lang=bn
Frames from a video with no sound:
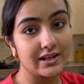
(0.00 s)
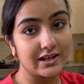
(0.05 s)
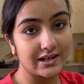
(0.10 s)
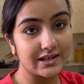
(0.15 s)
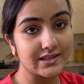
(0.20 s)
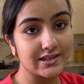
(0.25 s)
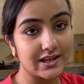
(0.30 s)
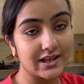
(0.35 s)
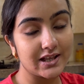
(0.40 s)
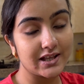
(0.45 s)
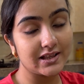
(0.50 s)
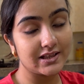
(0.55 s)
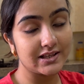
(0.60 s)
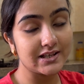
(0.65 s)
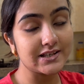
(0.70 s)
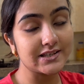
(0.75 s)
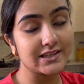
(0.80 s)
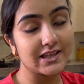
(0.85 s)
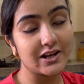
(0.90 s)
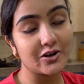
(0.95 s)
নিচে
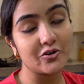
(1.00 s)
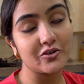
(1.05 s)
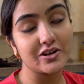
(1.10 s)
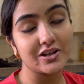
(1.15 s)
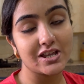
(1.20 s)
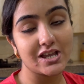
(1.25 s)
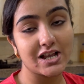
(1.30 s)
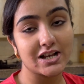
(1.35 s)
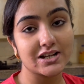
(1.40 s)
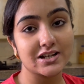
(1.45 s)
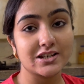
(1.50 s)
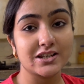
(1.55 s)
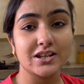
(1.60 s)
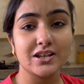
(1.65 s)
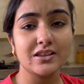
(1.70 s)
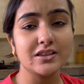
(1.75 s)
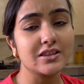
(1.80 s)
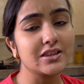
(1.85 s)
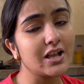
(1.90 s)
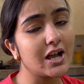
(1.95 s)
নিচ থেকেও নিয়ে আসে
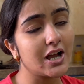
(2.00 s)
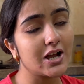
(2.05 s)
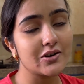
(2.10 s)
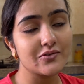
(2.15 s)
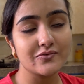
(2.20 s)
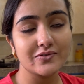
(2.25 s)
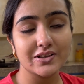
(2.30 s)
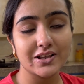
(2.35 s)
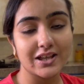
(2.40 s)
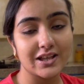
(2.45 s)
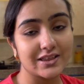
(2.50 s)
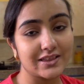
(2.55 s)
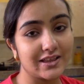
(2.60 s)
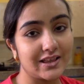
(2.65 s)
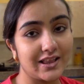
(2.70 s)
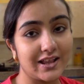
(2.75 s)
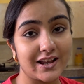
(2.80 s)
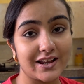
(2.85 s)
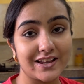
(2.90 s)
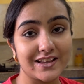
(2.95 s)
দারুণ
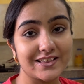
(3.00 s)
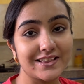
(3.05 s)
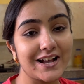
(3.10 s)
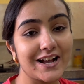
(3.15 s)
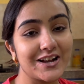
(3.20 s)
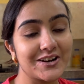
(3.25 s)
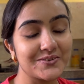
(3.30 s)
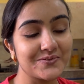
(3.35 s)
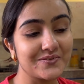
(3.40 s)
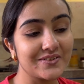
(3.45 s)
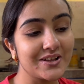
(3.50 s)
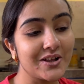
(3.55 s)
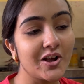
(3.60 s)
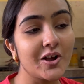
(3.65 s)
খেতে লাগে দারুণ